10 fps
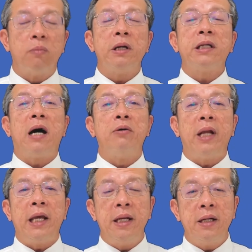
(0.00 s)
งพระเจ้าใน
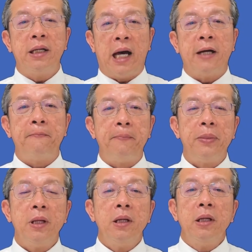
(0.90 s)
เนื้อหนัง
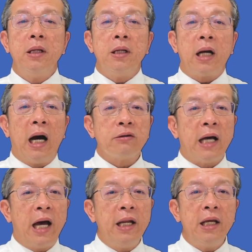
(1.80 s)
ข่าว
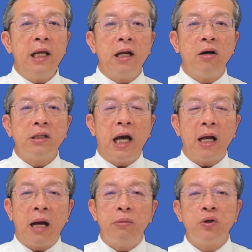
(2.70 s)
สารนี้เนี่ยเราใช้
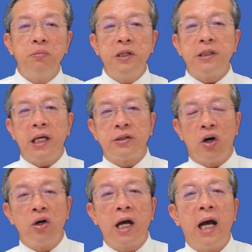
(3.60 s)
การประชุมพิเศษส
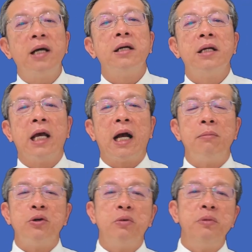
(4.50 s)
องครั้งในการ
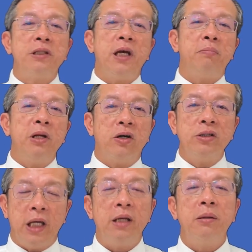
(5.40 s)
ประชุมพิเศษพี่น้อง
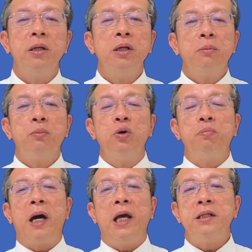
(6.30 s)
หญิงพูด
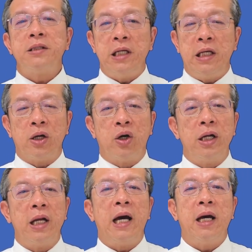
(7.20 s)
ไปสี่ตอน
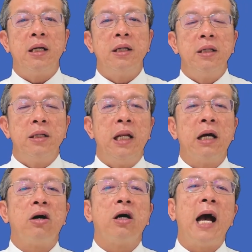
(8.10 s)
นะ แล้ว
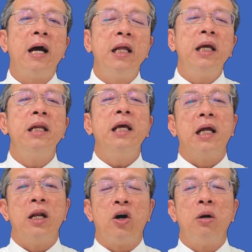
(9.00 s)
ก็ครั้งนี้เนี่ย
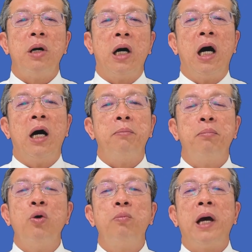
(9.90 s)
เราก็
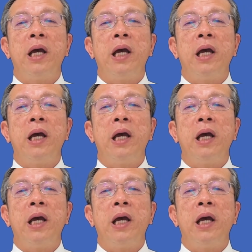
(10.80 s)
พูดไป